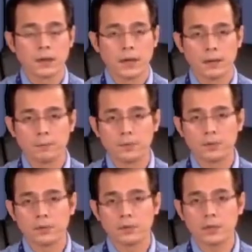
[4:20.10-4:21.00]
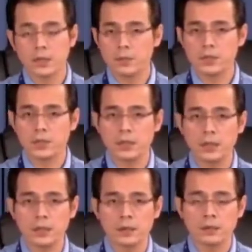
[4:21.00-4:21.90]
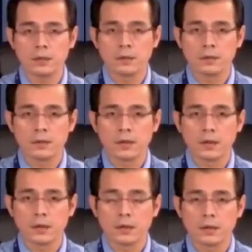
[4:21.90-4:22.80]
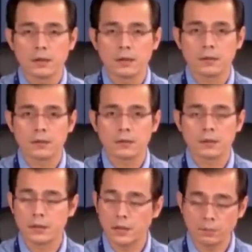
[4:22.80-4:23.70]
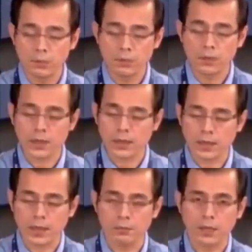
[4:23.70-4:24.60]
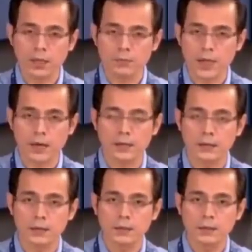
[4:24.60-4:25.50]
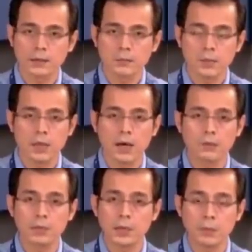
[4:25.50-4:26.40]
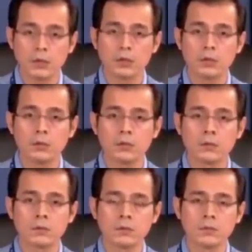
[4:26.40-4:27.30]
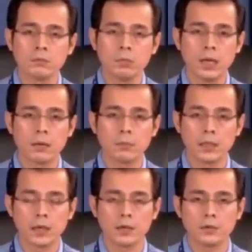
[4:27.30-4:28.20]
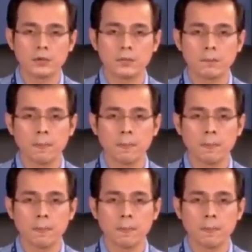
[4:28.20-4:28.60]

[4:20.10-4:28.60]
Kaya po immediately, uh, hindi po katanggap-tanggap sa akin bilang Pilipino, bilang Manileño.